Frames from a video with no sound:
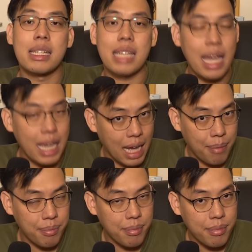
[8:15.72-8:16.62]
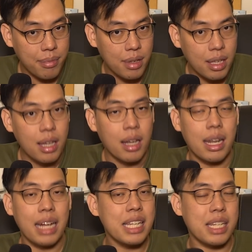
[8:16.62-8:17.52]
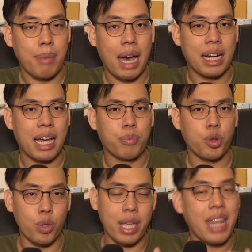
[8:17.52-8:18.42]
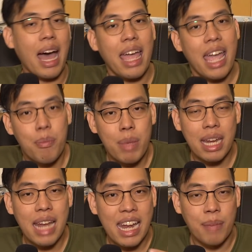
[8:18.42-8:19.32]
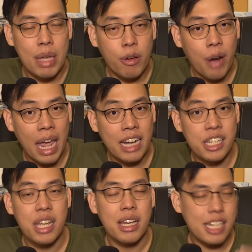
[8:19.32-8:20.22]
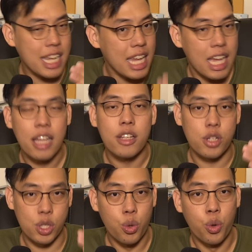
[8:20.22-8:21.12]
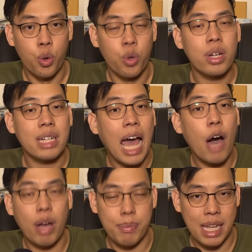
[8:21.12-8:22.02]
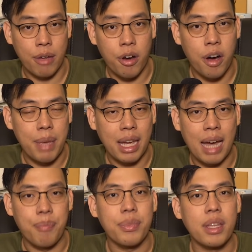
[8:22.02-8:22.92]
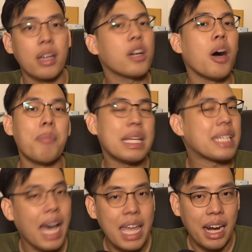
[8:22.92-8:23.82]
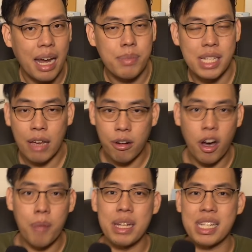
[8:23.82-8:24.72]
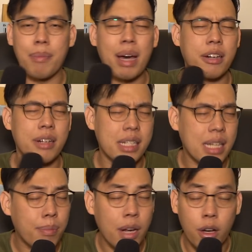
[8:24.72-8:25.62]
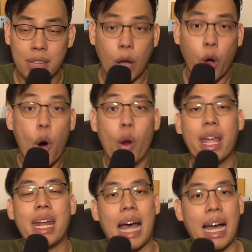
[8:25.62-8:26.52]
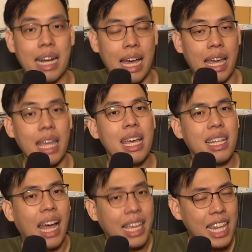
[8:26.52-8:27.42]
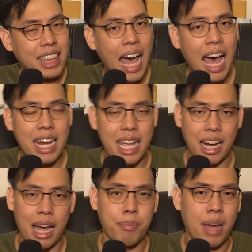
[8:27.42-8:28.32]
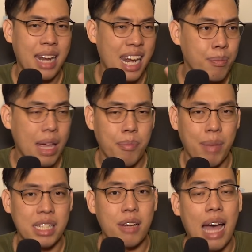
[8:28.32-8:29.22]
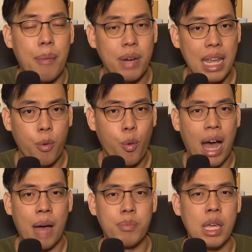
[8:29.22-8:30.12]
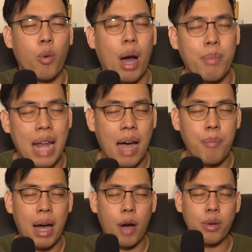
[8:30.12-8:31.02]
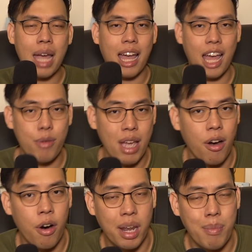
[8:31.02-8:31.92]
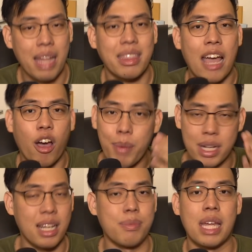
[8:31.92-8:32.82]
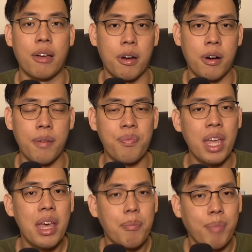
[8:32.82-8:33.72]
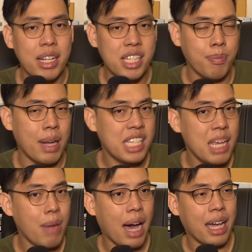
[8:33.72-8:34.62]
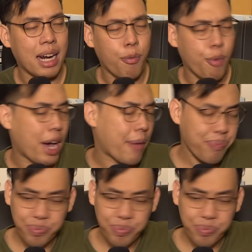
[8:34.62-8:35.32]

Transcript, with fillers: ใช่ครับและที่สำคัญครับตัวกีตาร์เองมีไดนามิกเรนจ์ที่สูงเท่ากับเสียงร้องไหมครับก็ไม่ใช่ครับเสียงร้องมันสามารถกระซิบแล้วก็ตะโกนให้ดังได้แต่กีตาร์เนี่ยครับไดนามิกมันจะราบเรียบกว่ามีความดังเบายักเข้ายักออกได้บ้างแต่ก็ไม่ถึงกับเสียงร้องมันจึงเป็นที่มาครับว่า